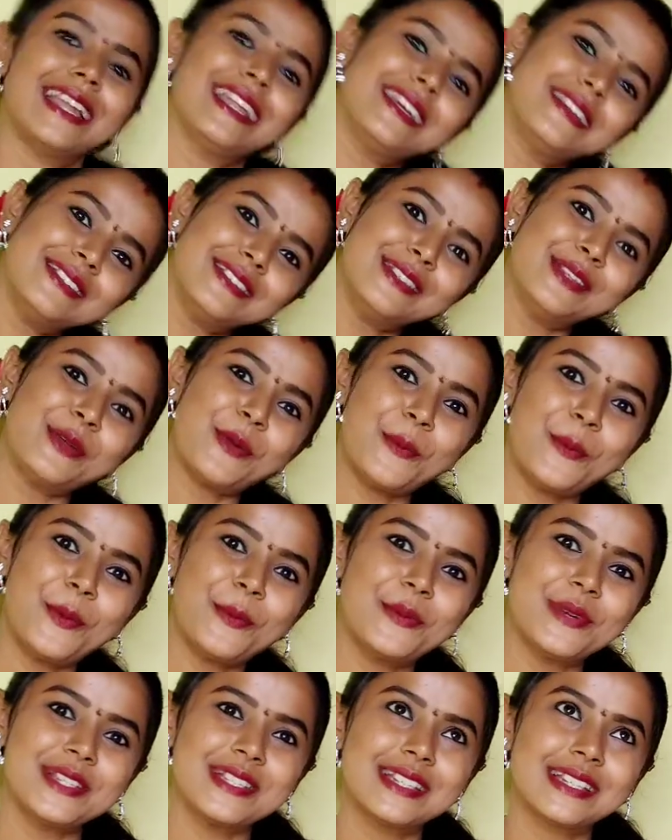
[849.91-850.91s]
எனக்கு வந்து
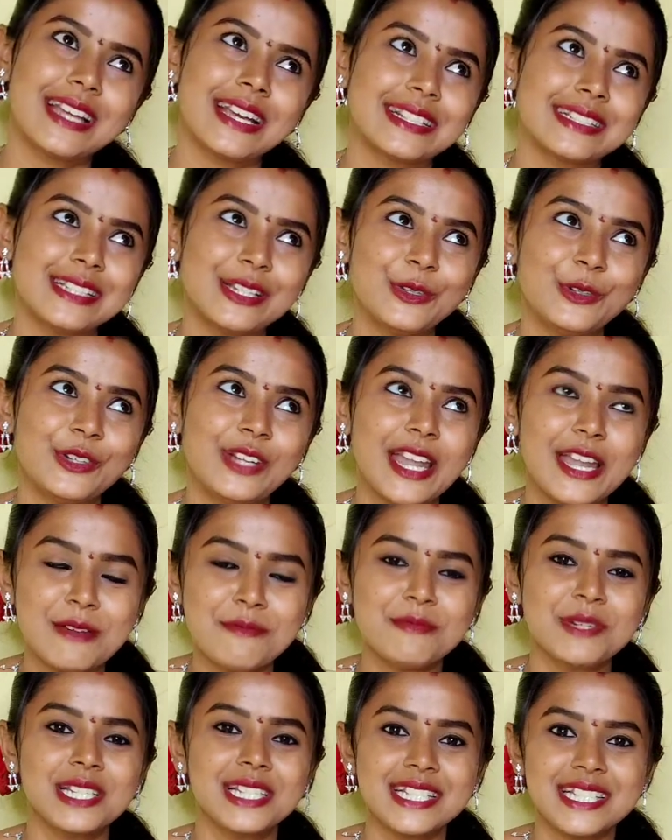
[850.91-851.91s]
ரொம்ப பிடிச்சிருக்கு ஆக்சுவலாக ஒரு
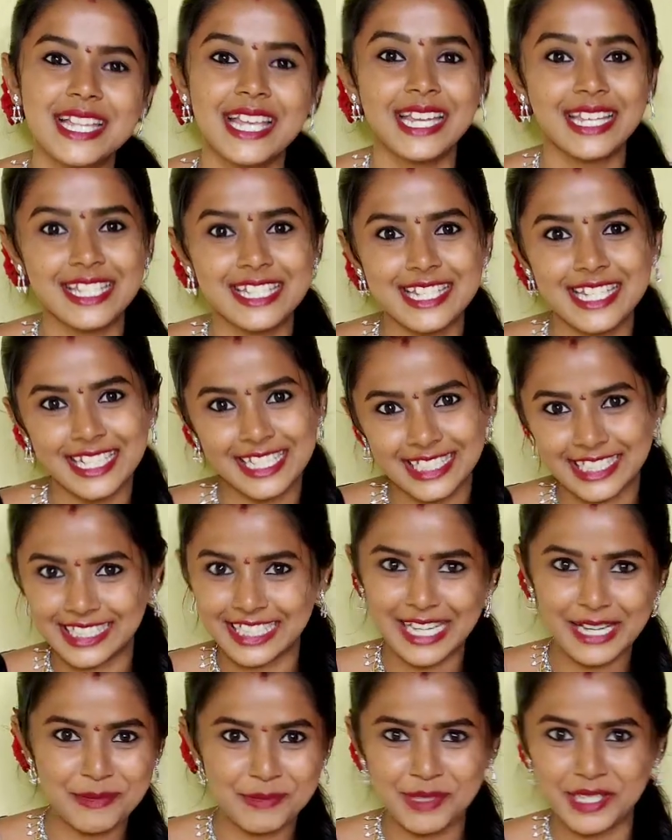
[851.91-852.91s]
டென் மினிட்ஸ் தான் இருந்துச்சு
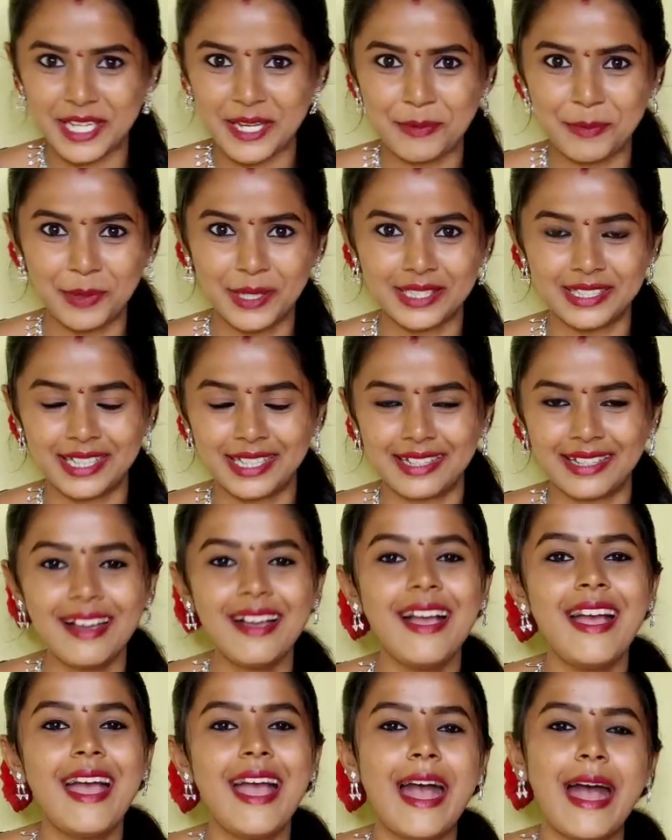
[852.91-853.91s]
எனக்கு கிளம்புக்கே
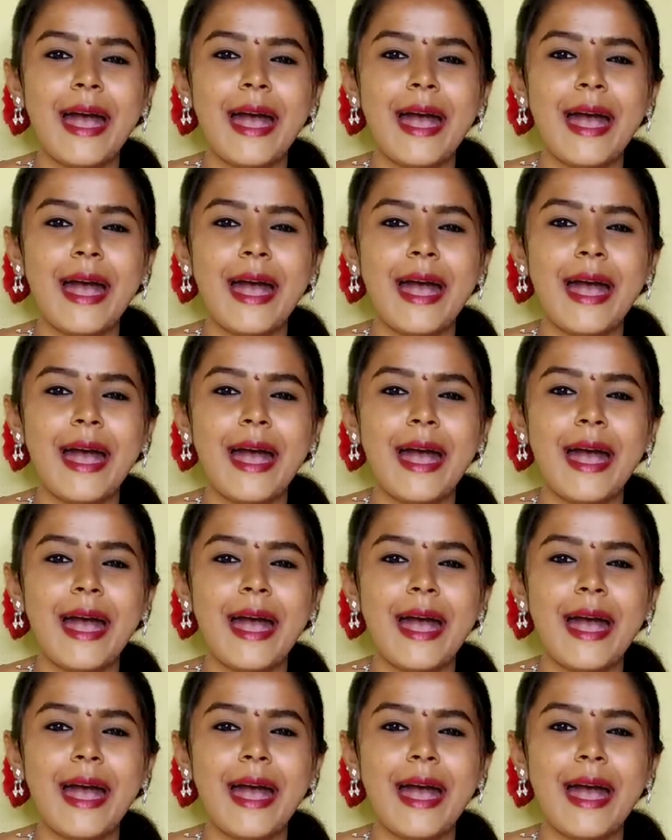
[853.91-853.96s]
பார்த்தீங்கன்னா